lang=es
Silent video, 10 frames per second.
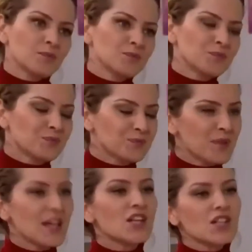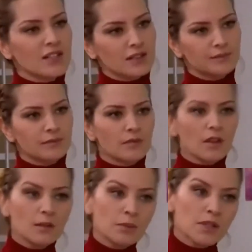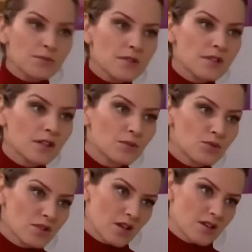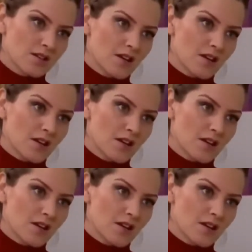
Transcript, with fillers: Mm, sí, claro. No tengo ninguna intención de